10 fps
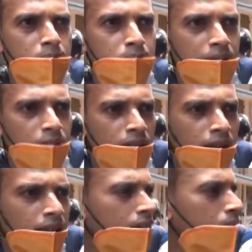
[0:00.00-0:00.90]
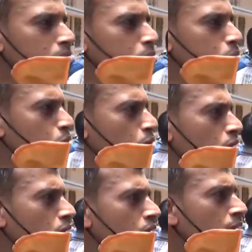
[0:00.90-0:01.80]
বেতন দুশো
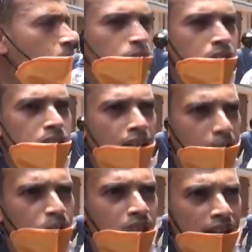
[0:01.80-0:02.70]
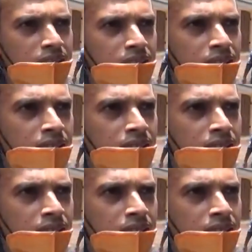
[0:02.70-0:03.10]
পঁচিশ টাকার মধ্যে আসে